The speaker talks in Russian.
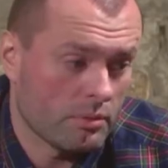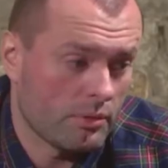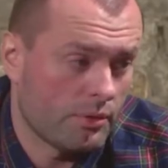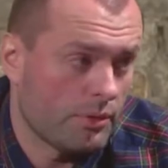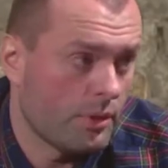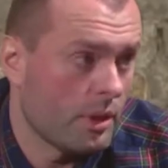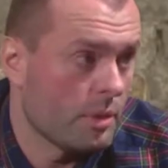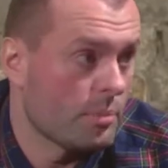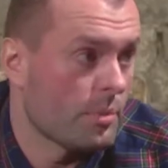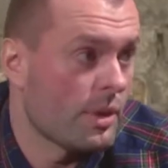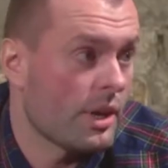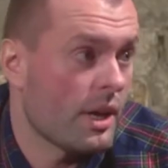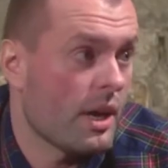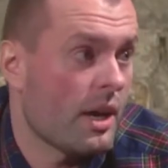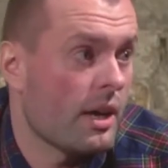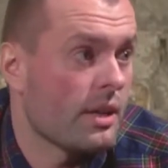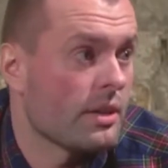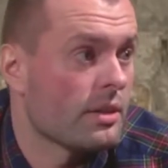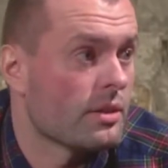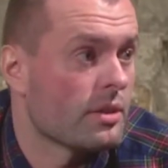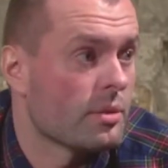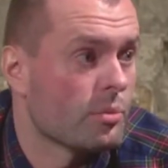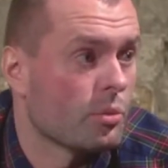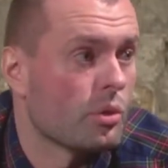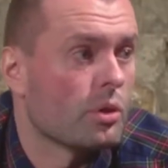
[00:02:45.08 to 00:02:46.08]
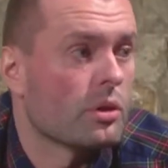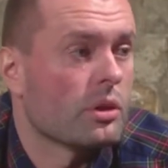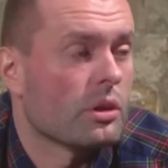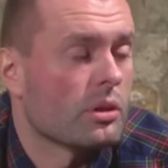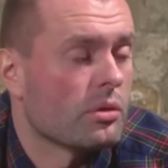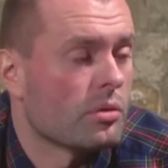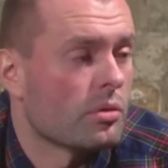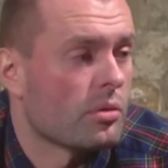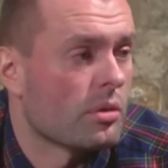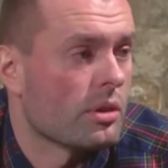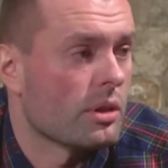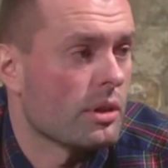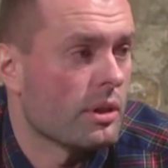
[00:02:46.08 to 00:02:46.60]
фильм «Реалити» мой,
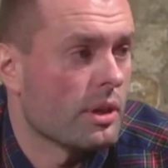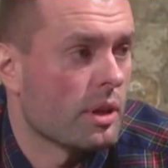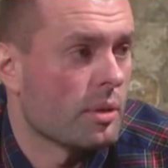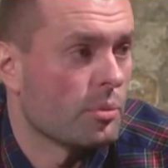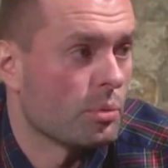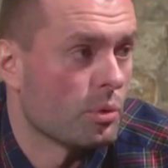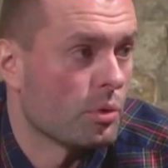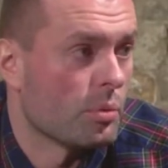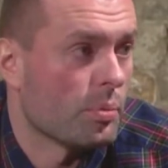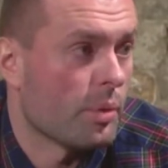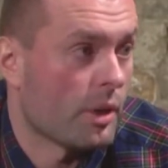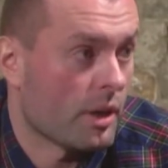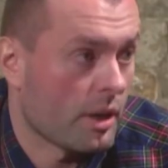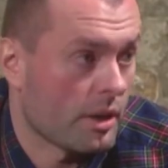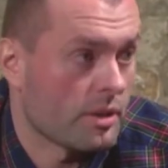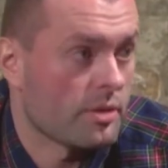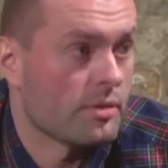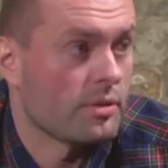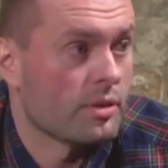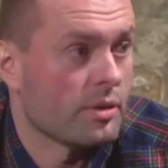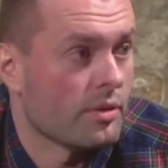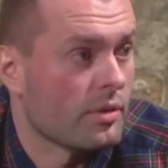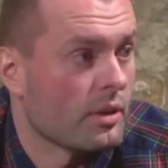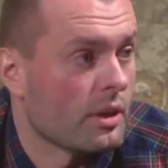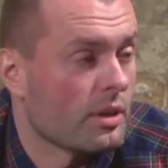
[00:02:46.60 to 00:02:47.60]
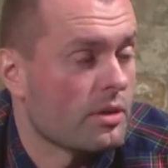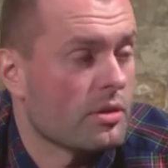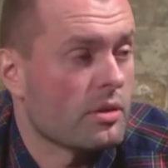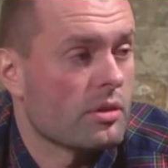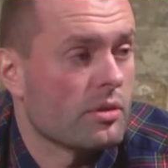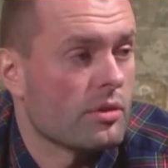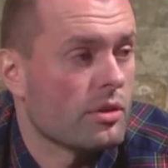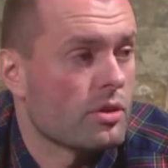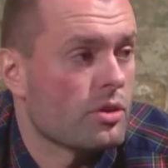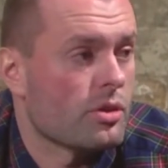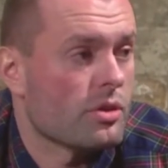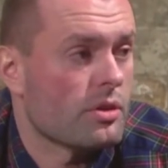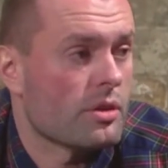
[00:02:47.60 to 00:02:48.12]
который я буду показывать
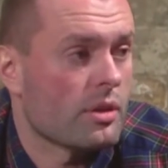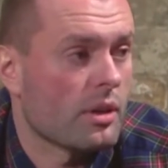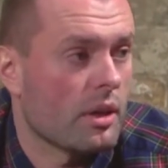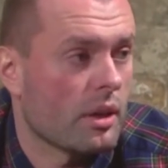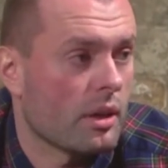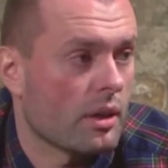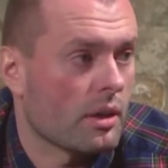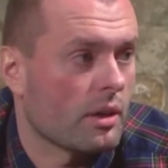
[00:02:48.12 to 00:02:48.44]
12 числа. Он